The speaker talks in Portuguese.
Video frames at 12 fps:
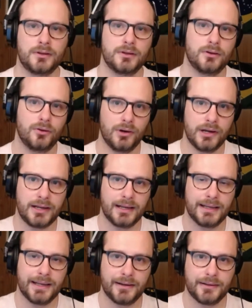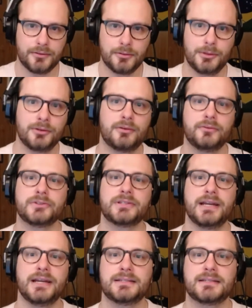Oi galera, tudo bom com
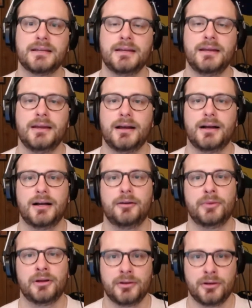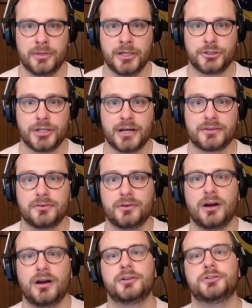vocês? Uh, meu nome é Jackson
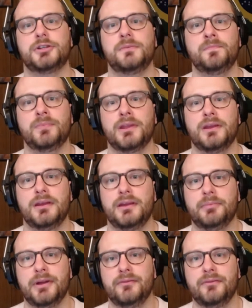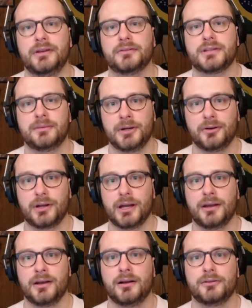Hardy e bem-vindos ao meu
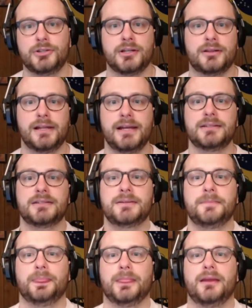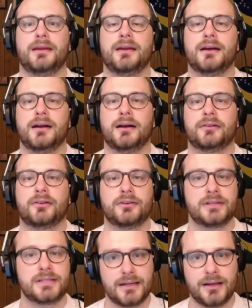canal de inglês. Uh, com
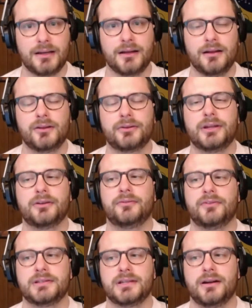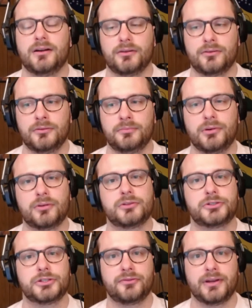esse canal eu quero fazer algo um pouco
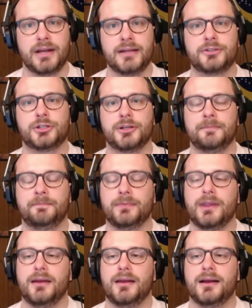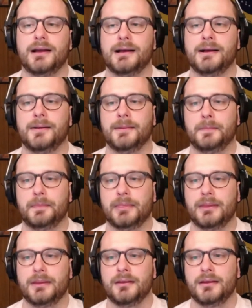diferente. Um,
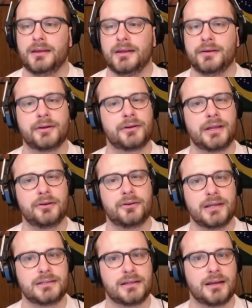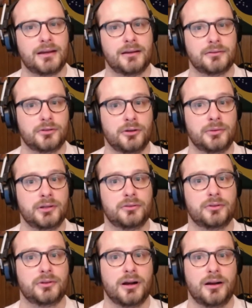eu não quero que esse canal tome o
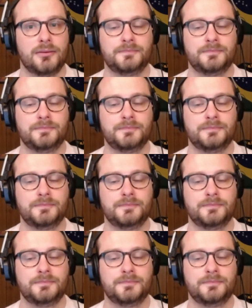lugar